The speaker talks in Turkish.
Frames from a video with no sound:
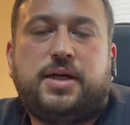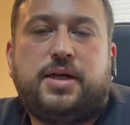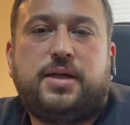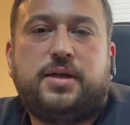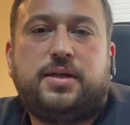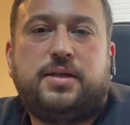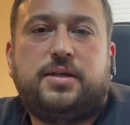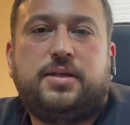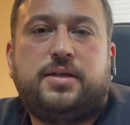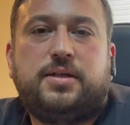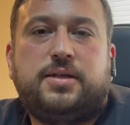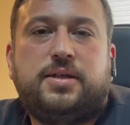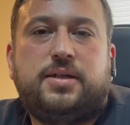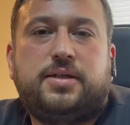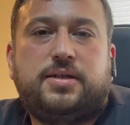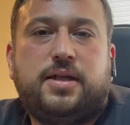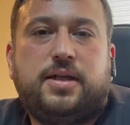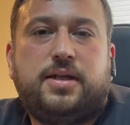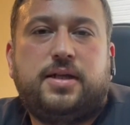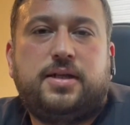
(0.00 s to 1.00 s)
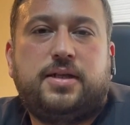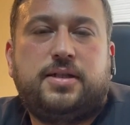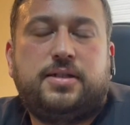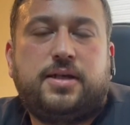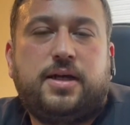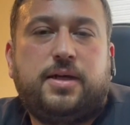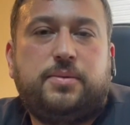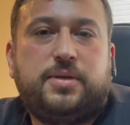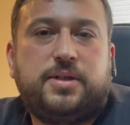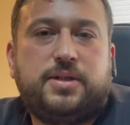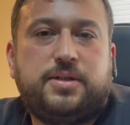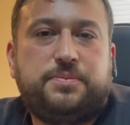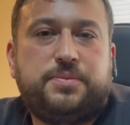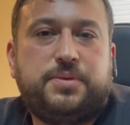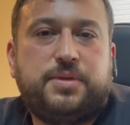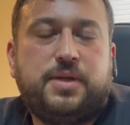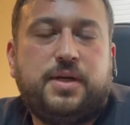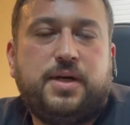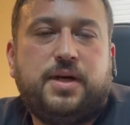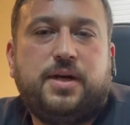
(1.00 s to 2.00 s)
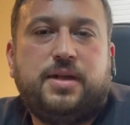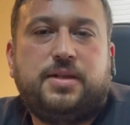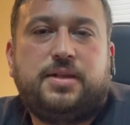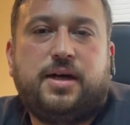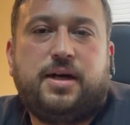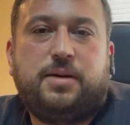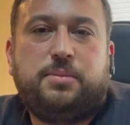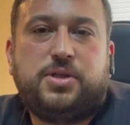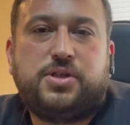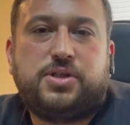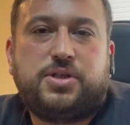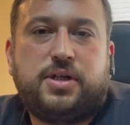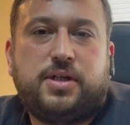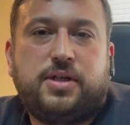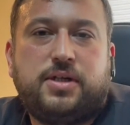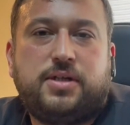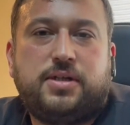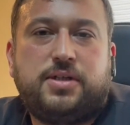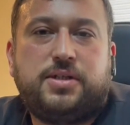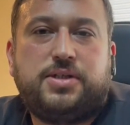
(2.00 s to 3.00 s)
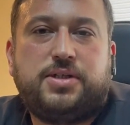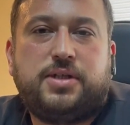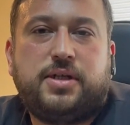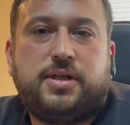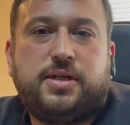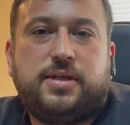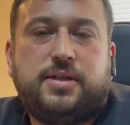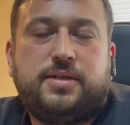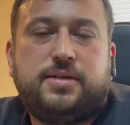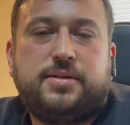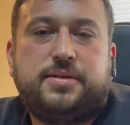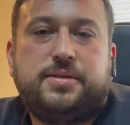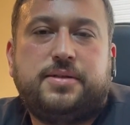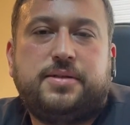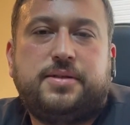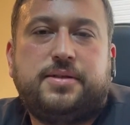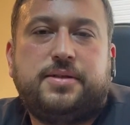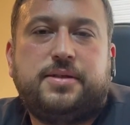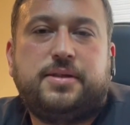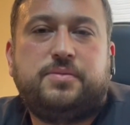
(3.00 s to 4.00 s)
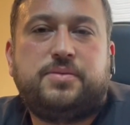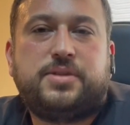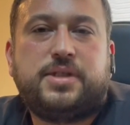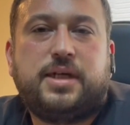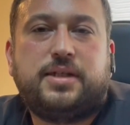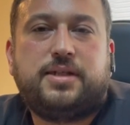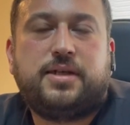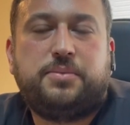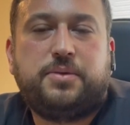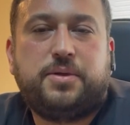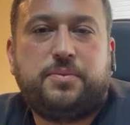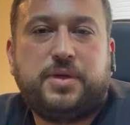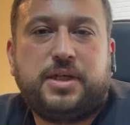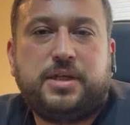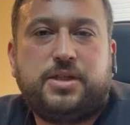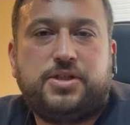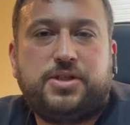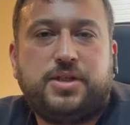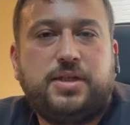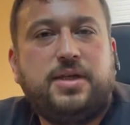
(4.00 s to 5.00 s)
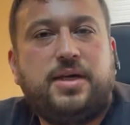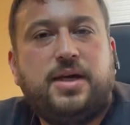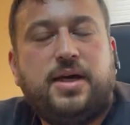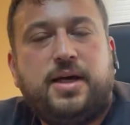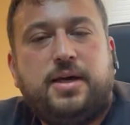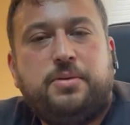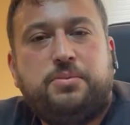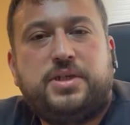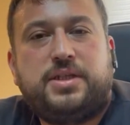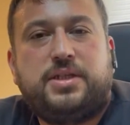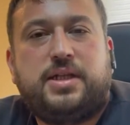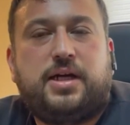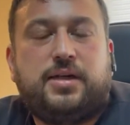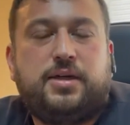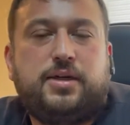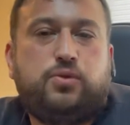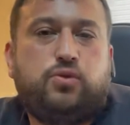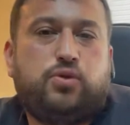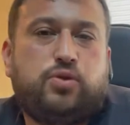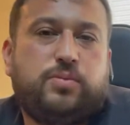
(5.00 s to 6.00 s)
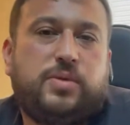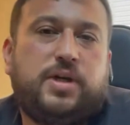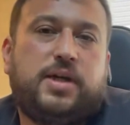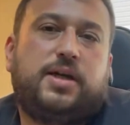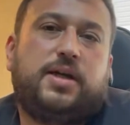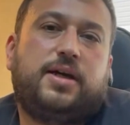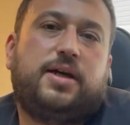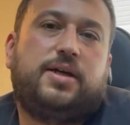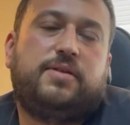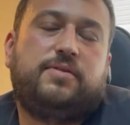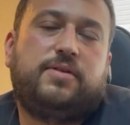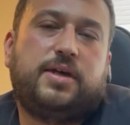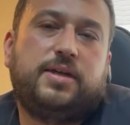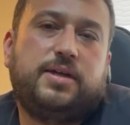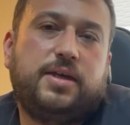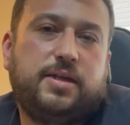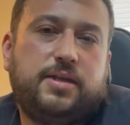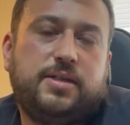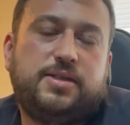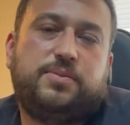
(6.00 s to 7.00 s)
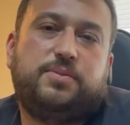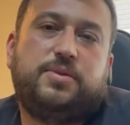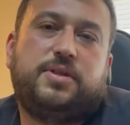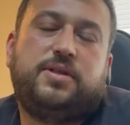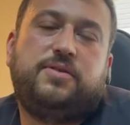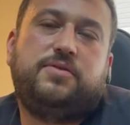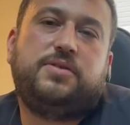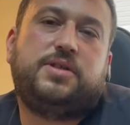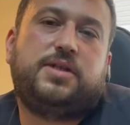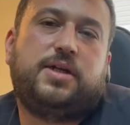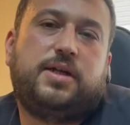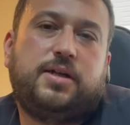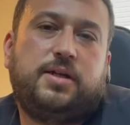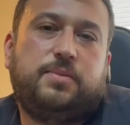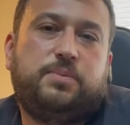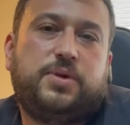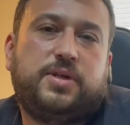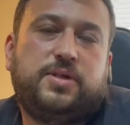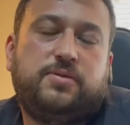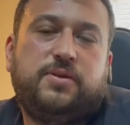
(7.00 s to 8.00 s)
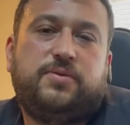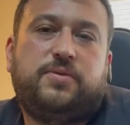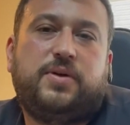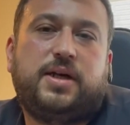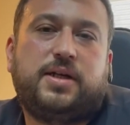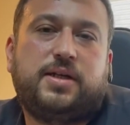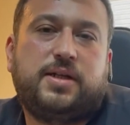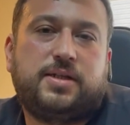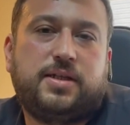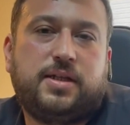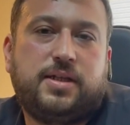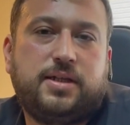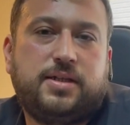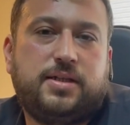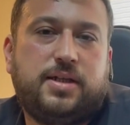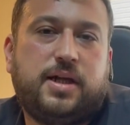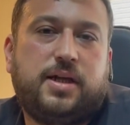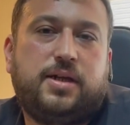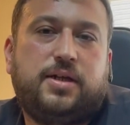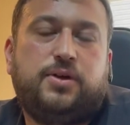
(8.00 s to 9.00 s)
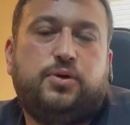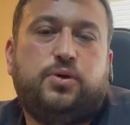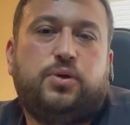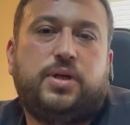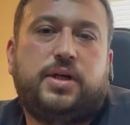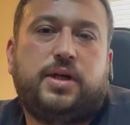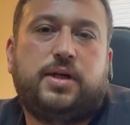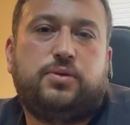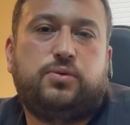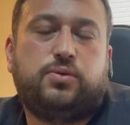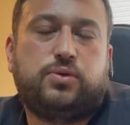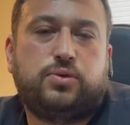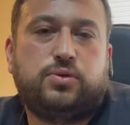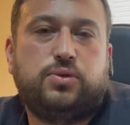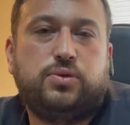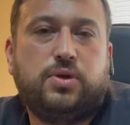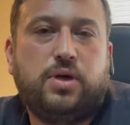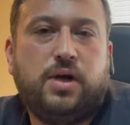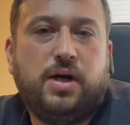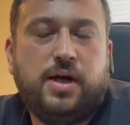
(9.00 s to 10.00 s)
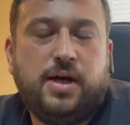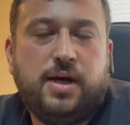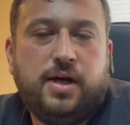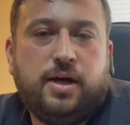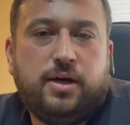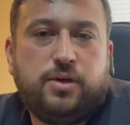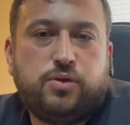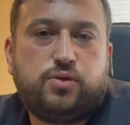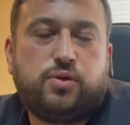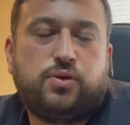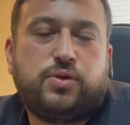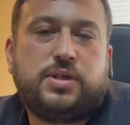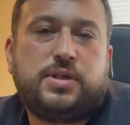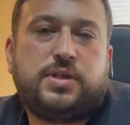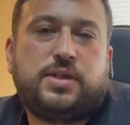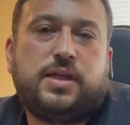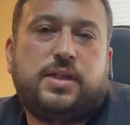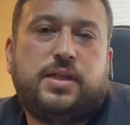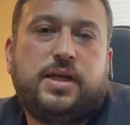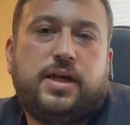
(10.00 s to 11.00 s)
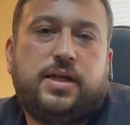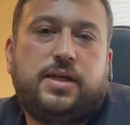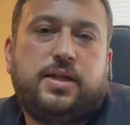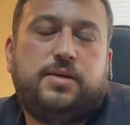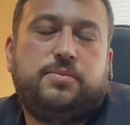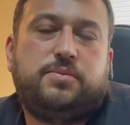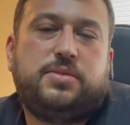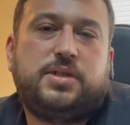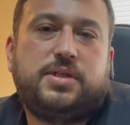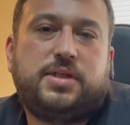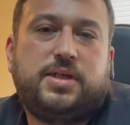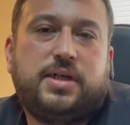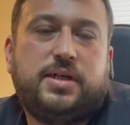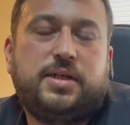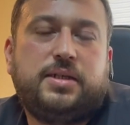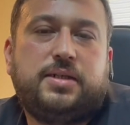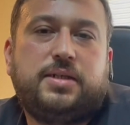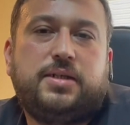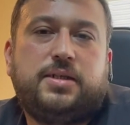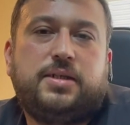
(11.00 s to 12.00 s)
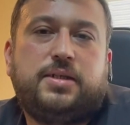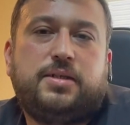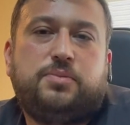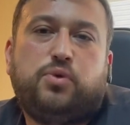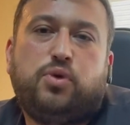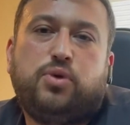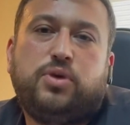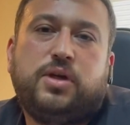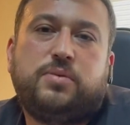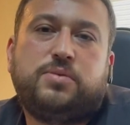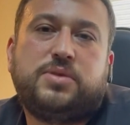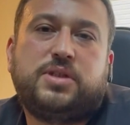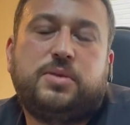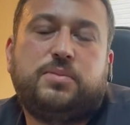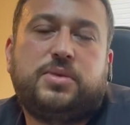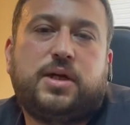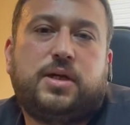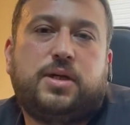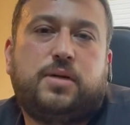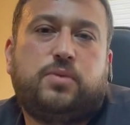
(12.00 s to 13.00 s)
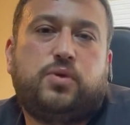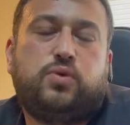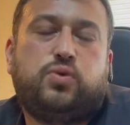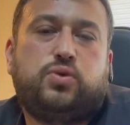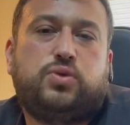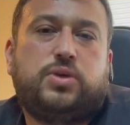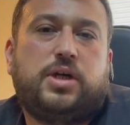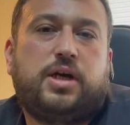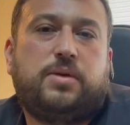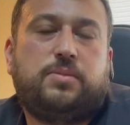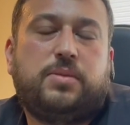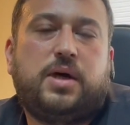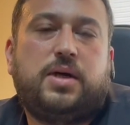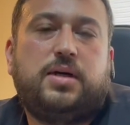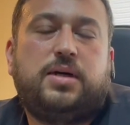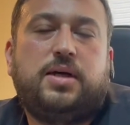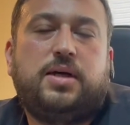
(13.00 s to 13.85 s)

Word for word: e, kitlelere hitap edip daha başarılı işlere e, imza atabilmek için bir dernek kurmaya karar verdik. İsmini de Vicdan Empati ve Farkındalık Derneği olarak kurduk. Sonrasında derneğimizde, e, bölgemizde bir arama kurtarma